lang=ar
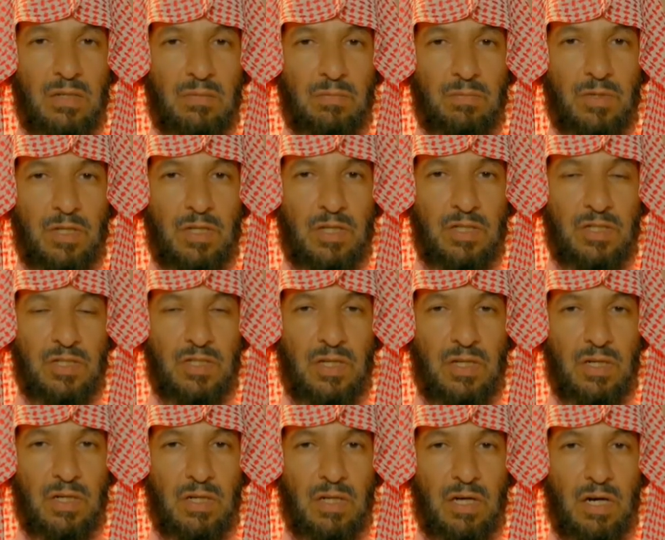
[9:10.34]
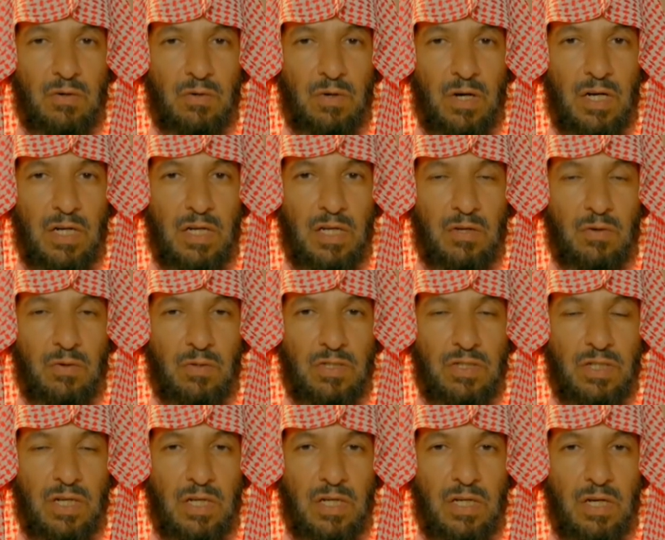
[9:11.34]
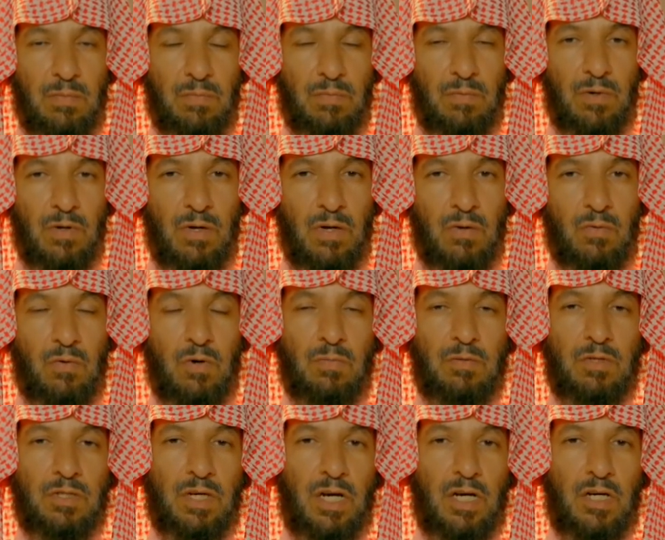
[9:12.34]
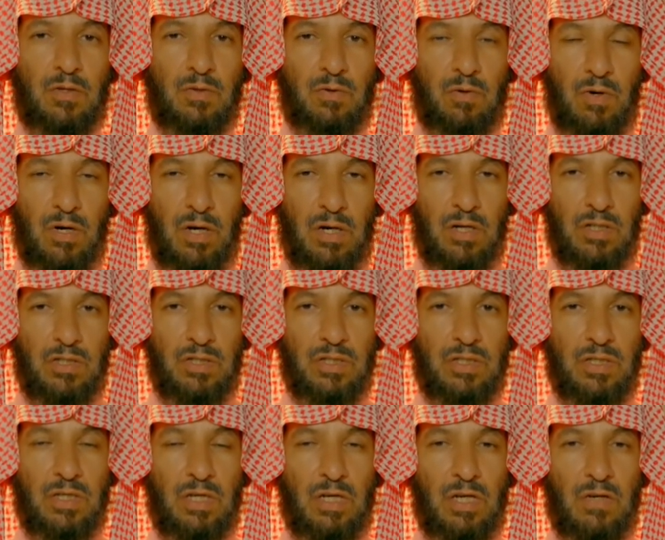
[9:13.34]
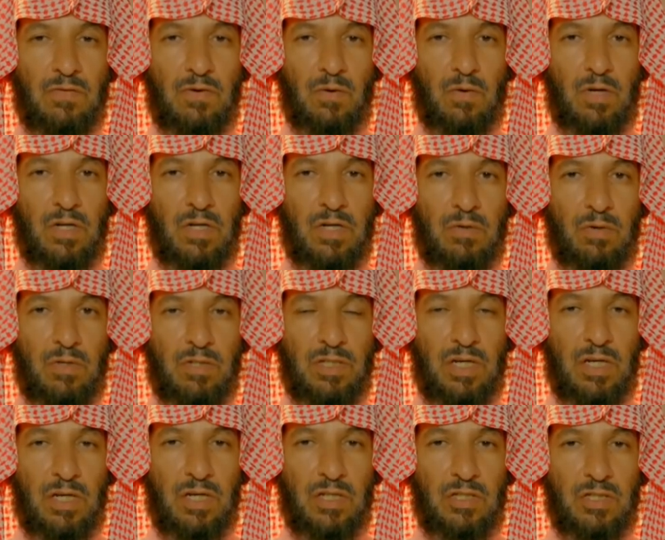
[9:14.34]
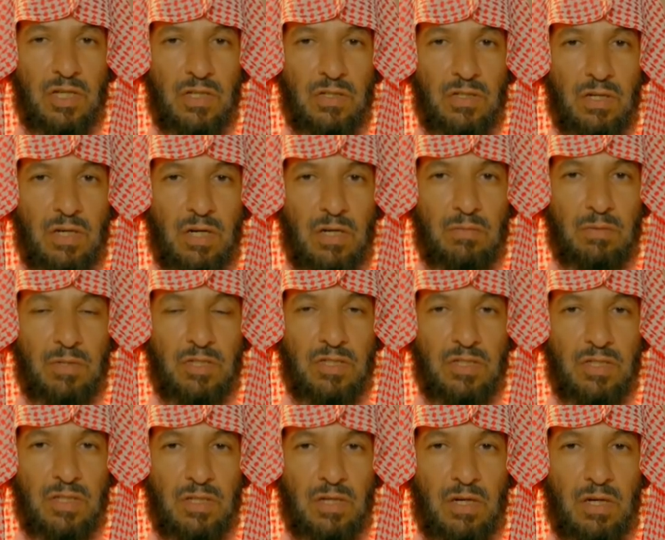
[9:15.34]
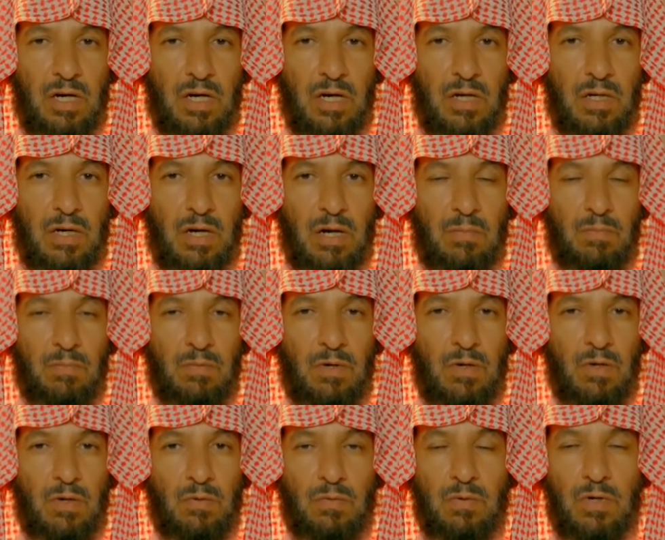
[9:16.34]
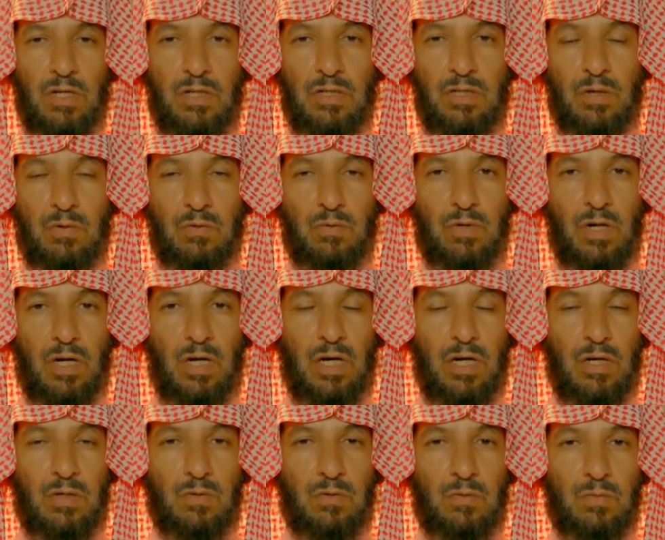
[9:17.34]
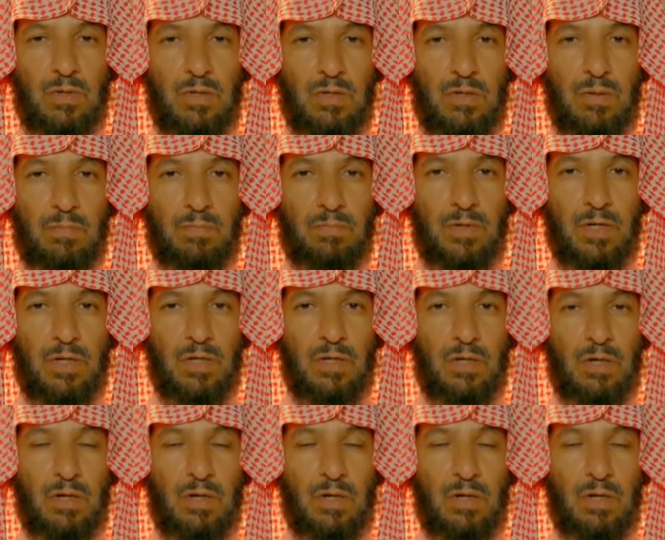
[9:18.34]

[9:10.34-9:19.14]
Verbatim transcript: به صلى الله عليه وسلم ومن حيث خرجت فول وجهك شطر المسجد الحرام وانه للحق من ربك